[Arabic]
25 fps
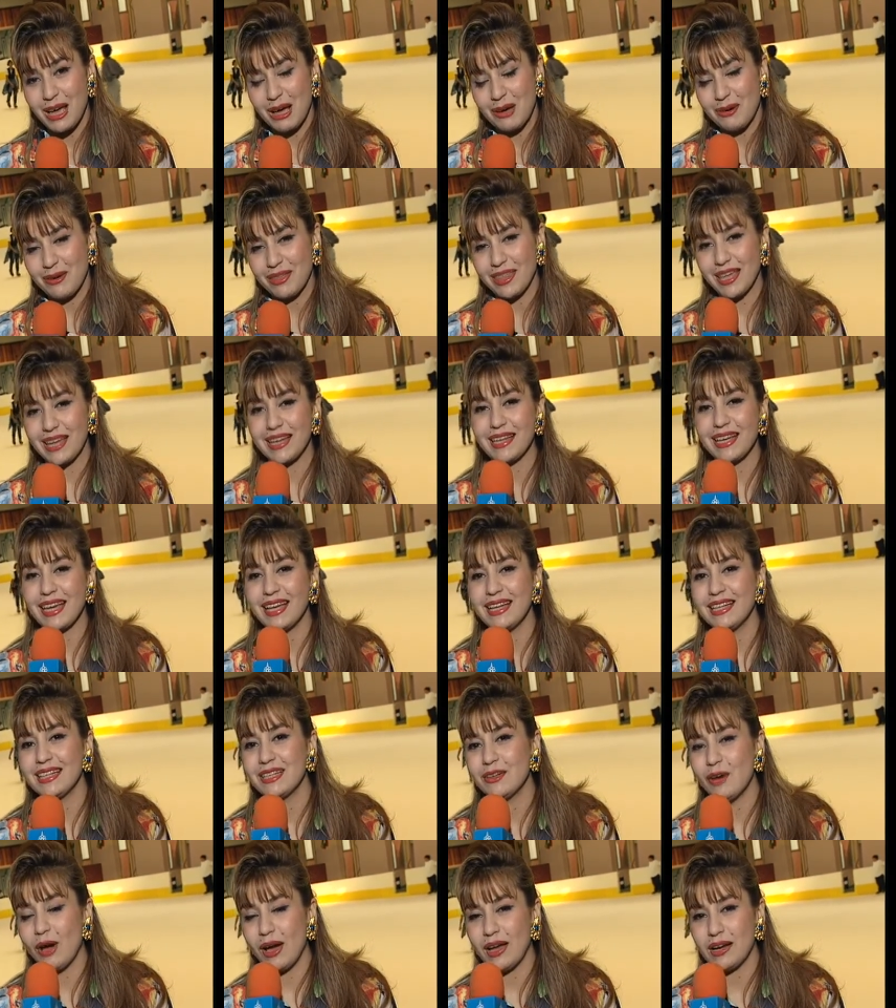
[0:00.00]
وذلك
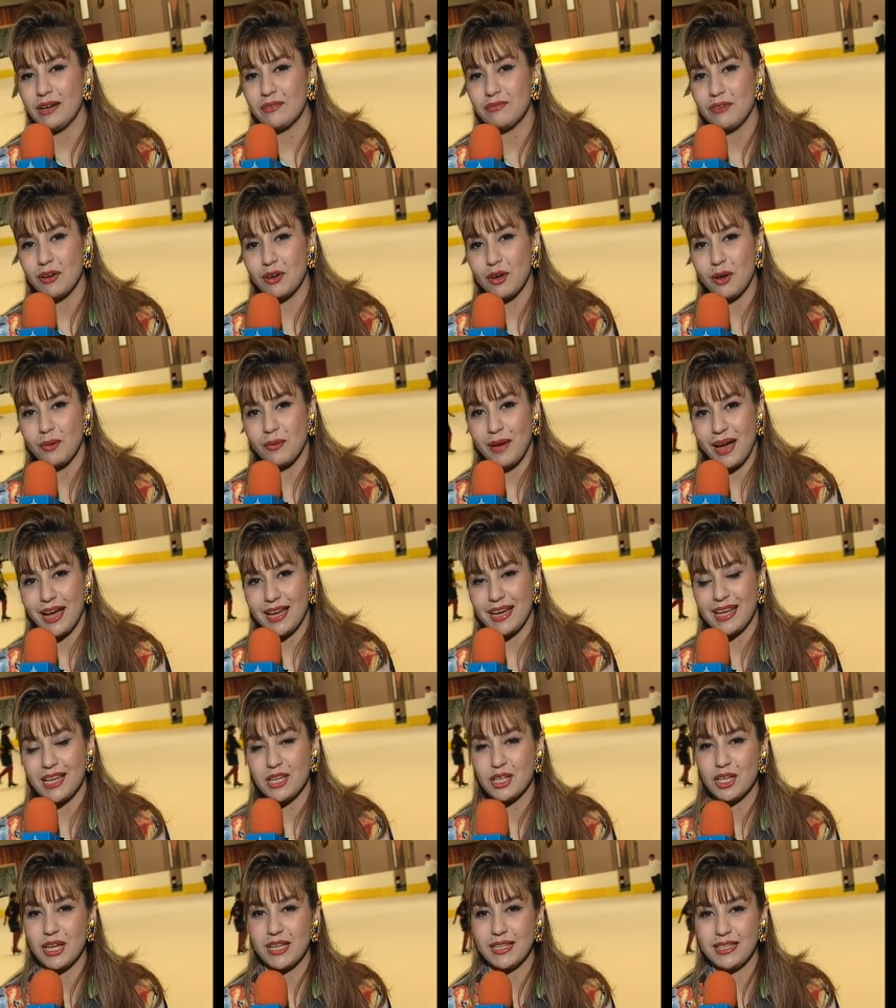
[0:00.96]
لنعرفكم
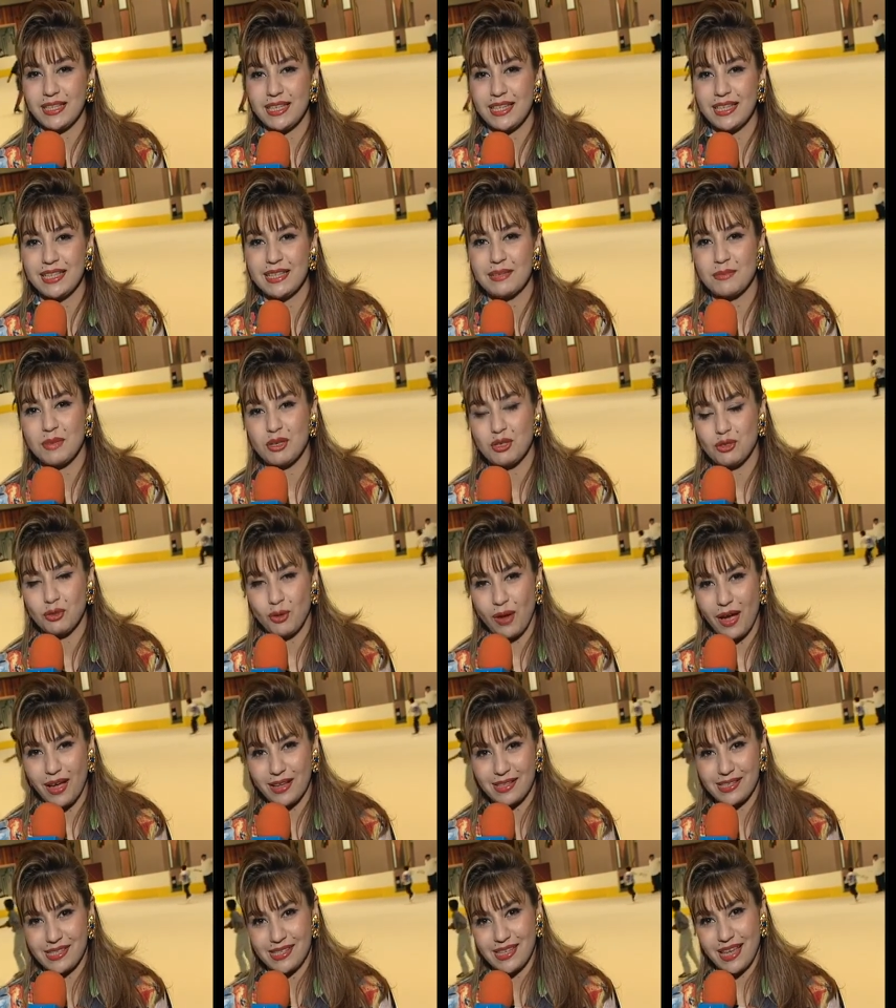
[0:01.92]
على جديد
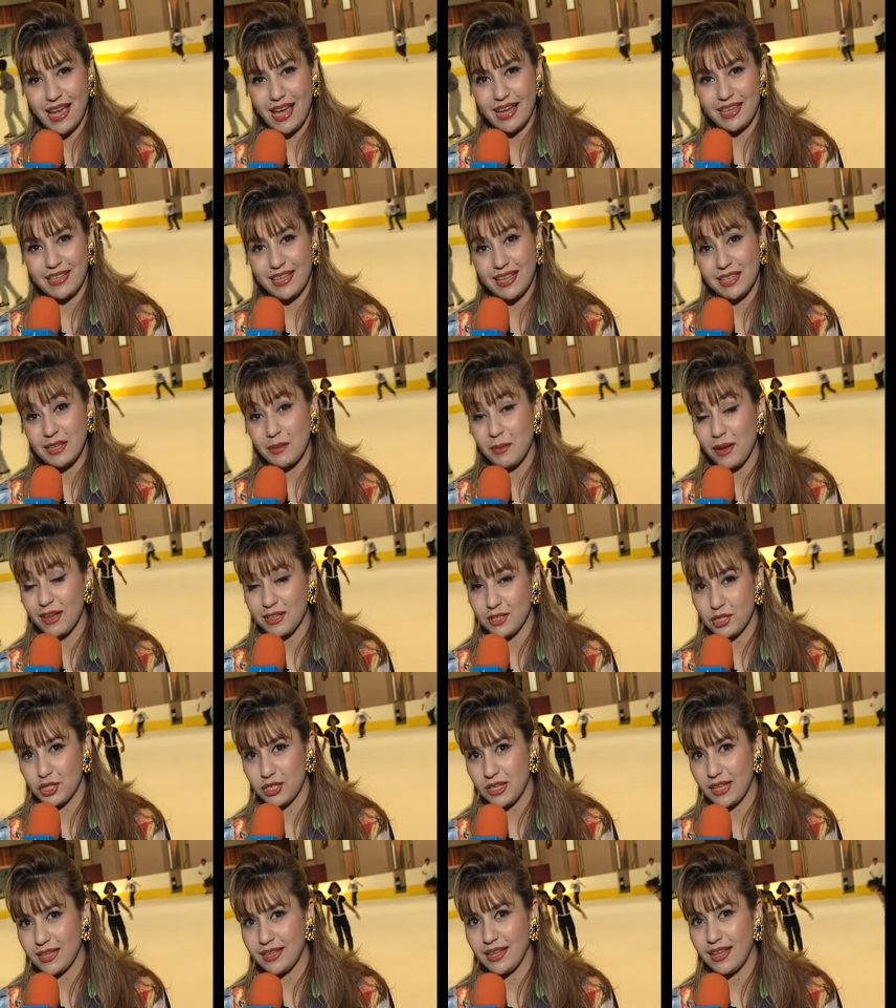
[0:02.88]
المشروعات السياحية طبعا
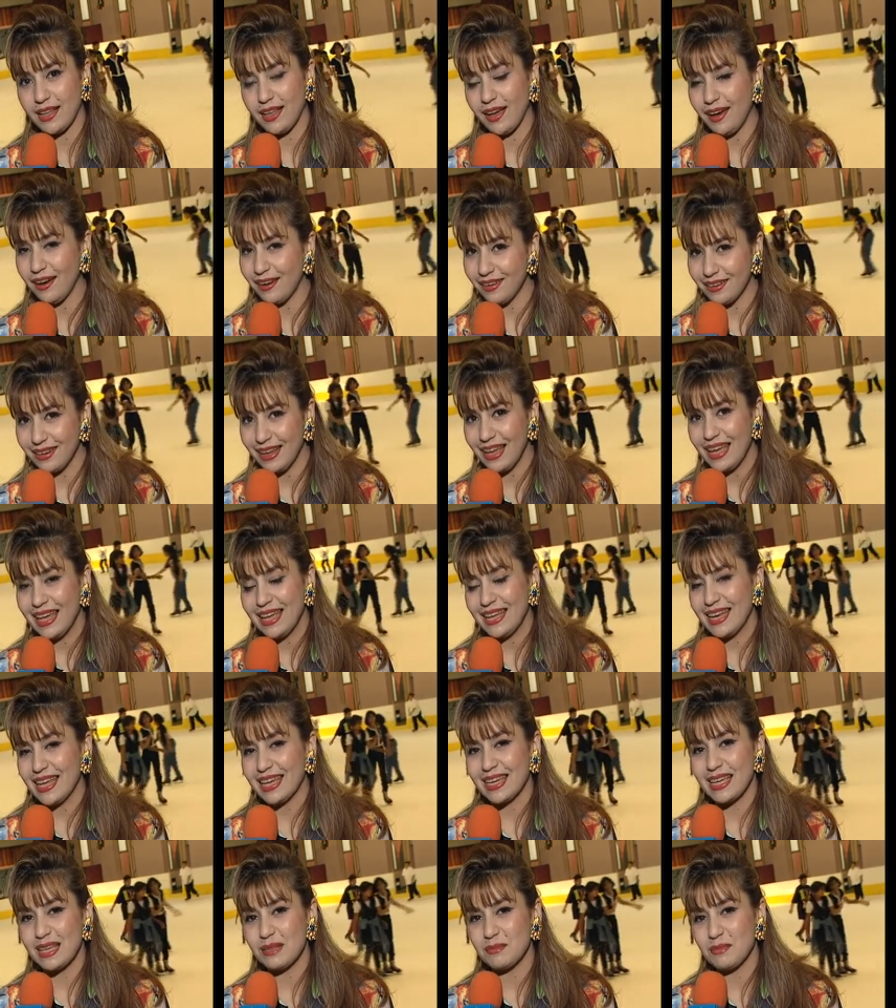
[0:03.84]
اشتد الحر
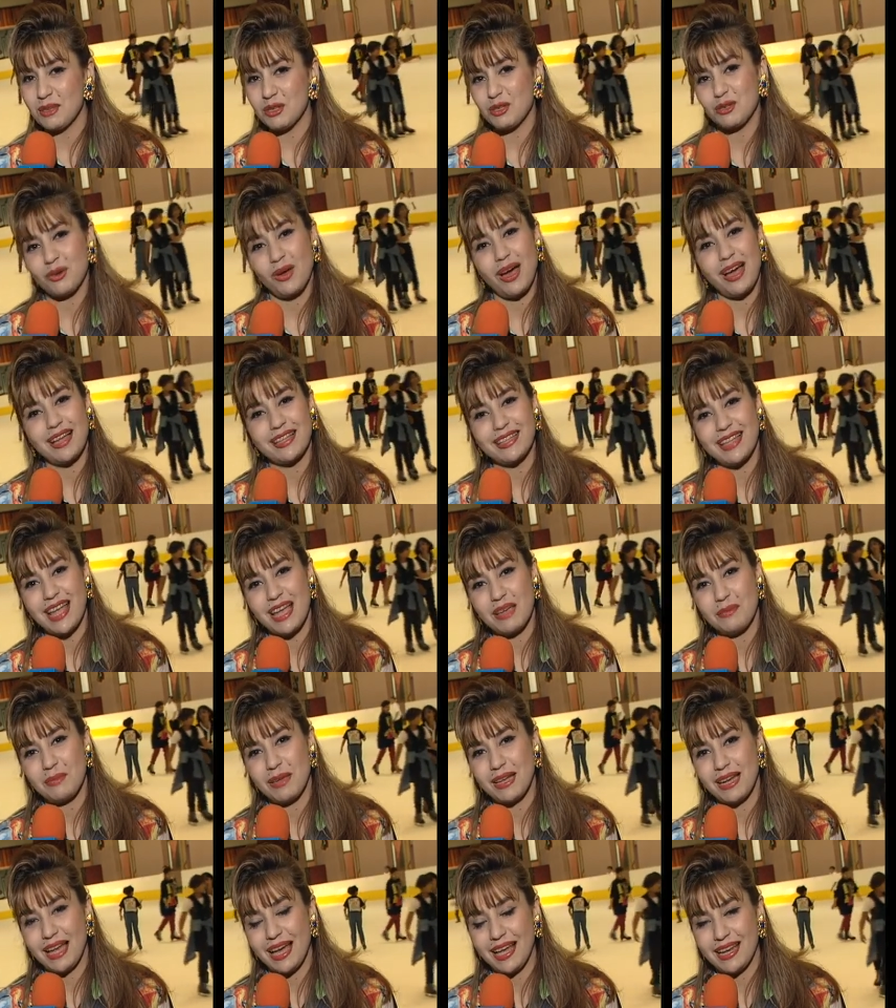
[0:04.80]
لكن المشروعات
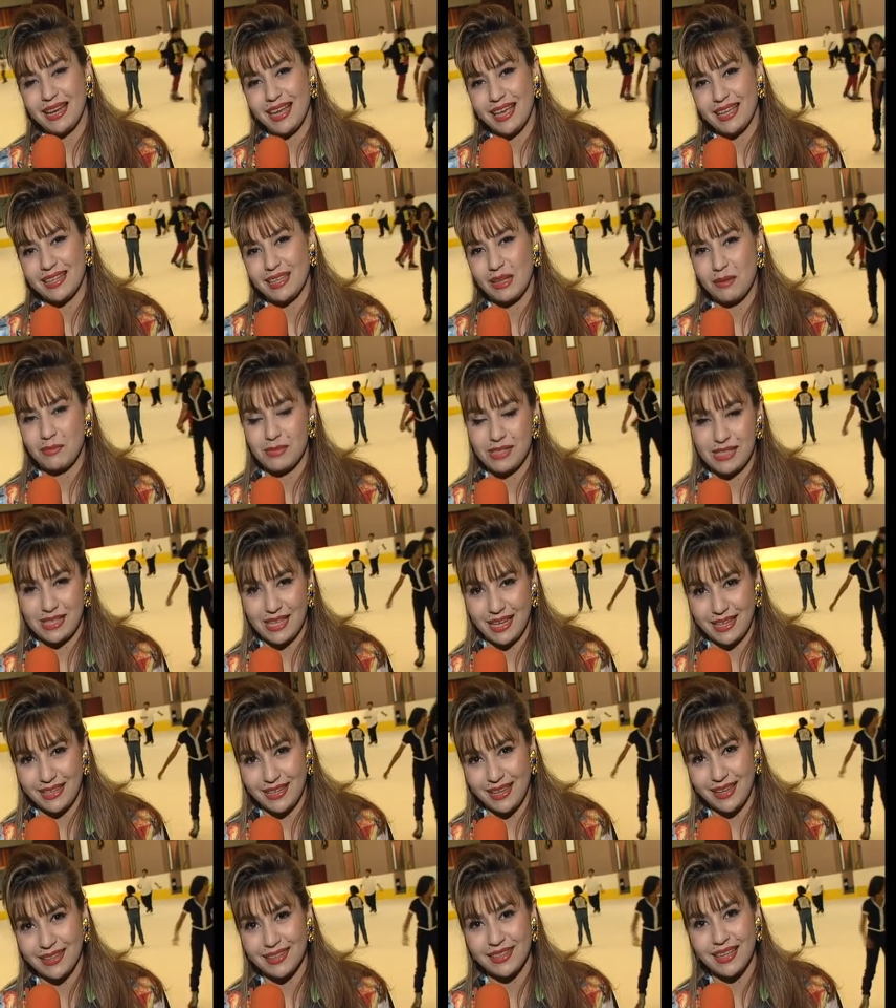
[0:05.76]
دائما على أتم
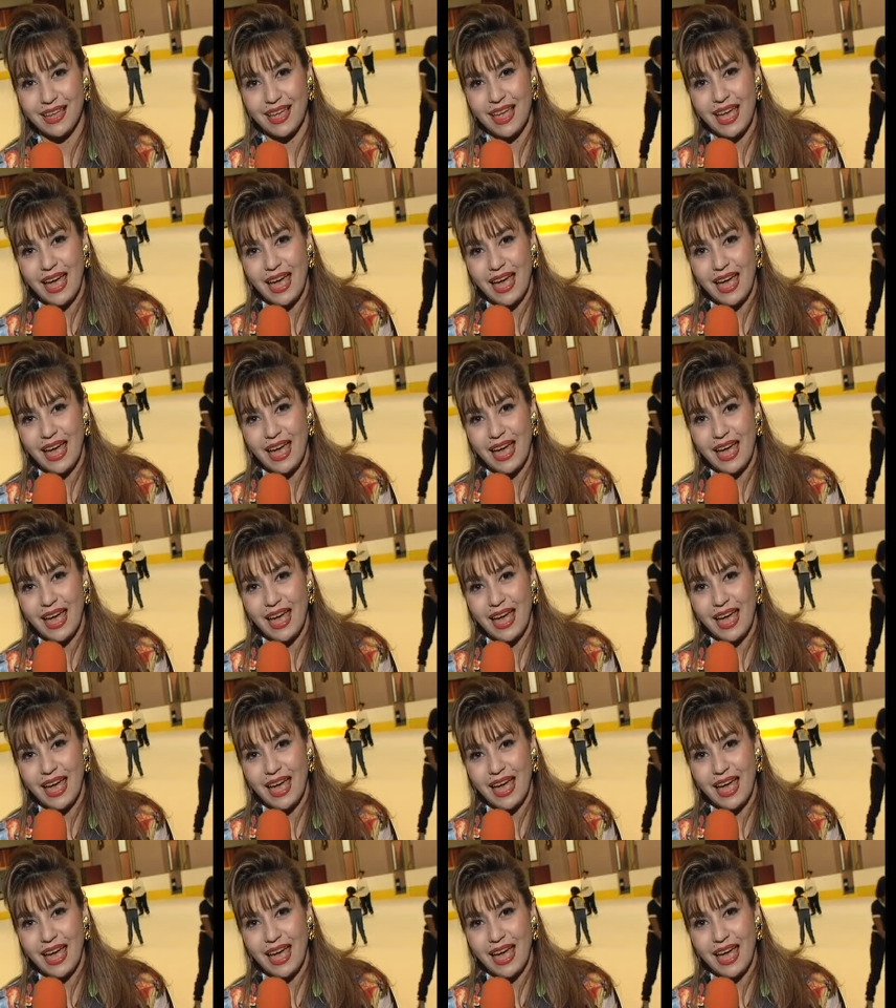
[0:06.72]
استعداد